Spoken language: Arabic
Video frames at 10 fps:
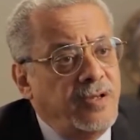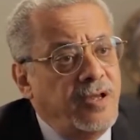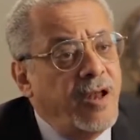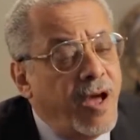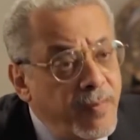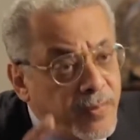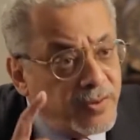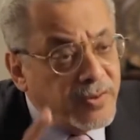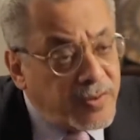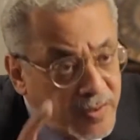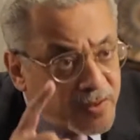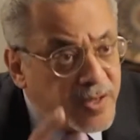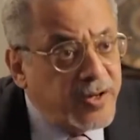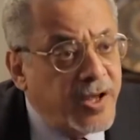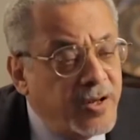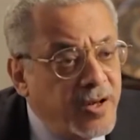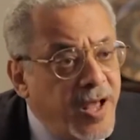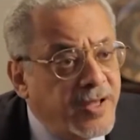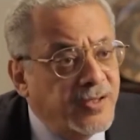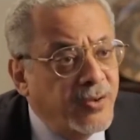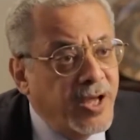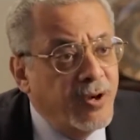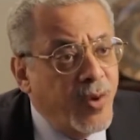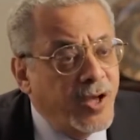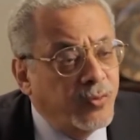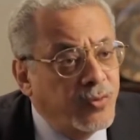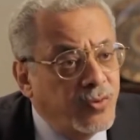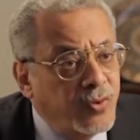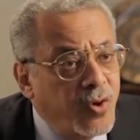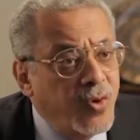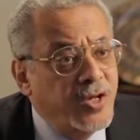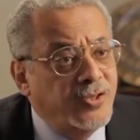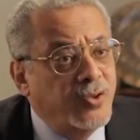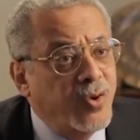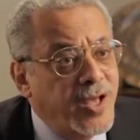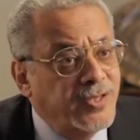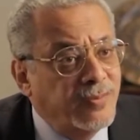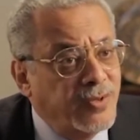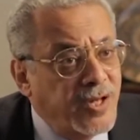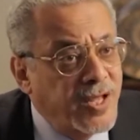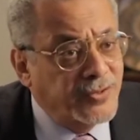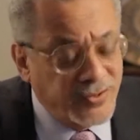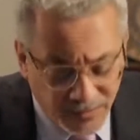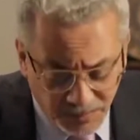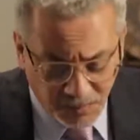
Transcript: الامر يرجع لله عز وجل وحده هو الذي يحاسب الناس